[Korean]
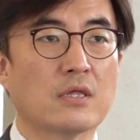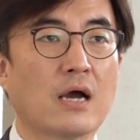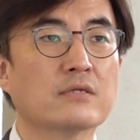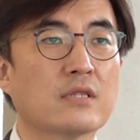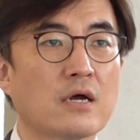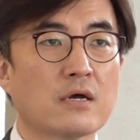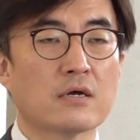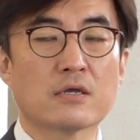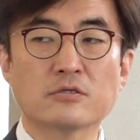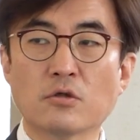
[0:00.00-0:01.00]

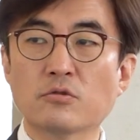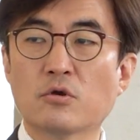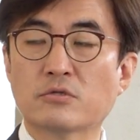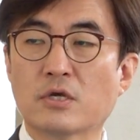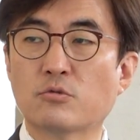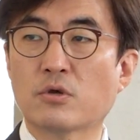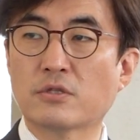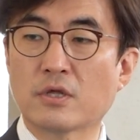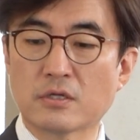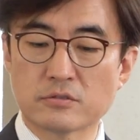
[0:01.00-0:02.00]
양당이 선거
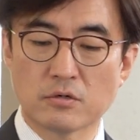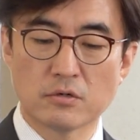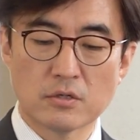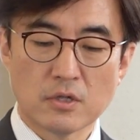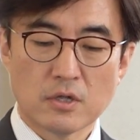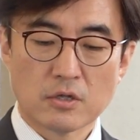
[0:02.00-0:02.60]
제도에 대해서